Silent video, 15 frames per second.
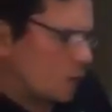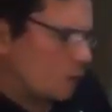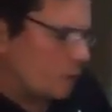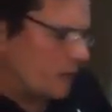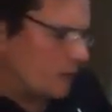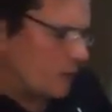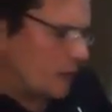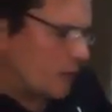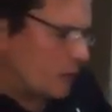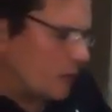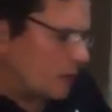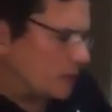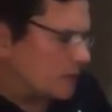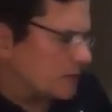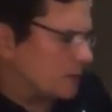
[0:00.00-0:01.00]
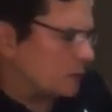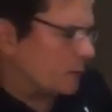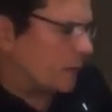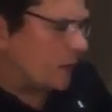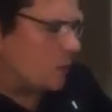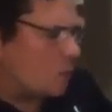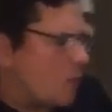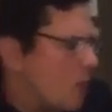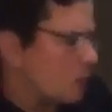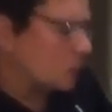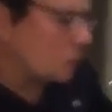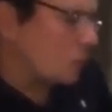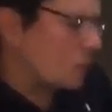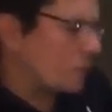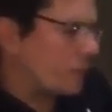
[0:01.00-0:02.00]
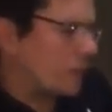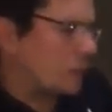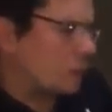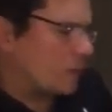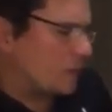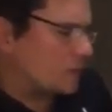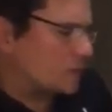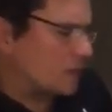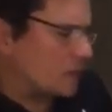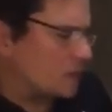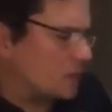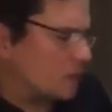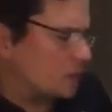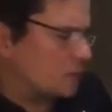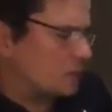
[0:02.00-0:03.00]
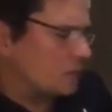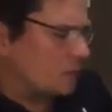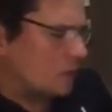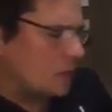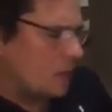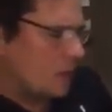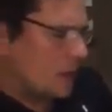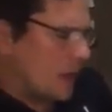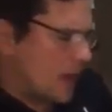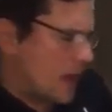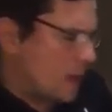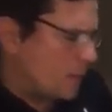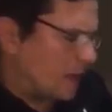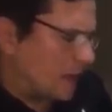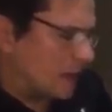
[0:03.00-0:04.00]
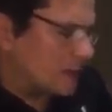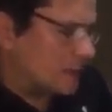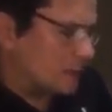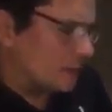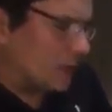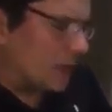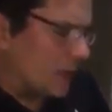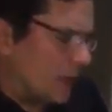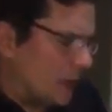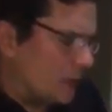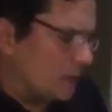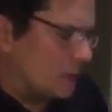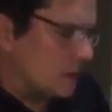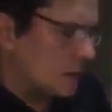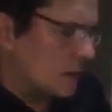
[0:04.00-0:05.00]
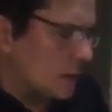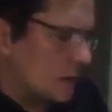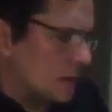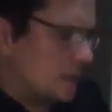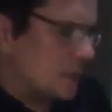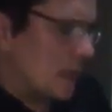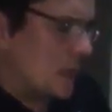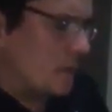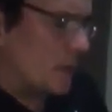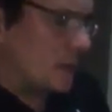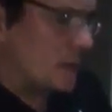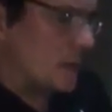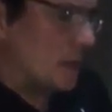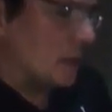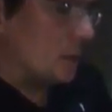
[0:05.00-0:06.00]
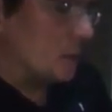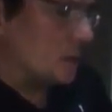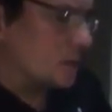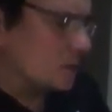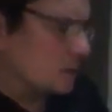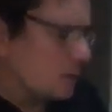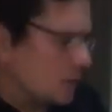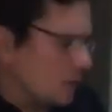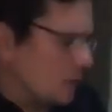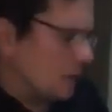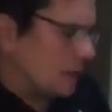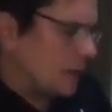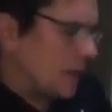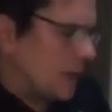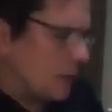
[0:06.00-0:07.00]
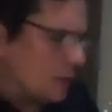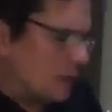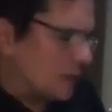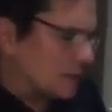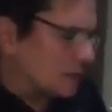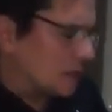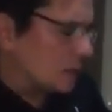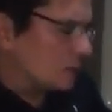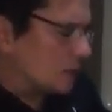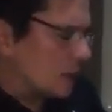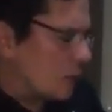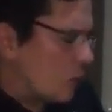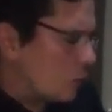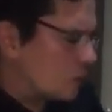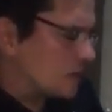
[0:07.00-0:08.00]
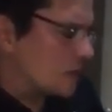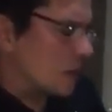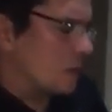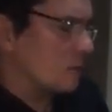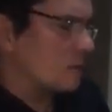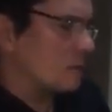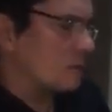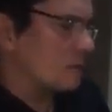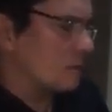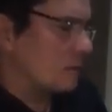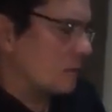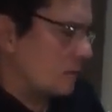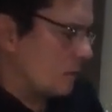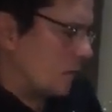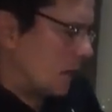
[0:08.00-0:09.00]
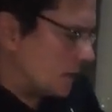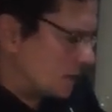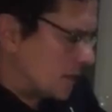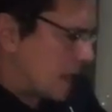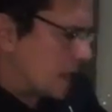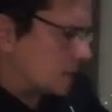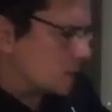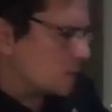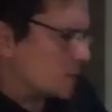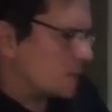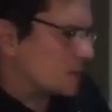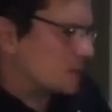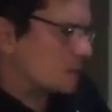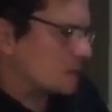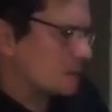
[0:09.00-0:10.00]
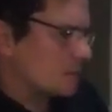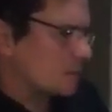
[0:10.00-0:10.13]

O primeiro requisito para o autogoverno bem-sucedido é a aplicação da lei, sem vacilos e a eliminação da corrupção. Fecha aspas.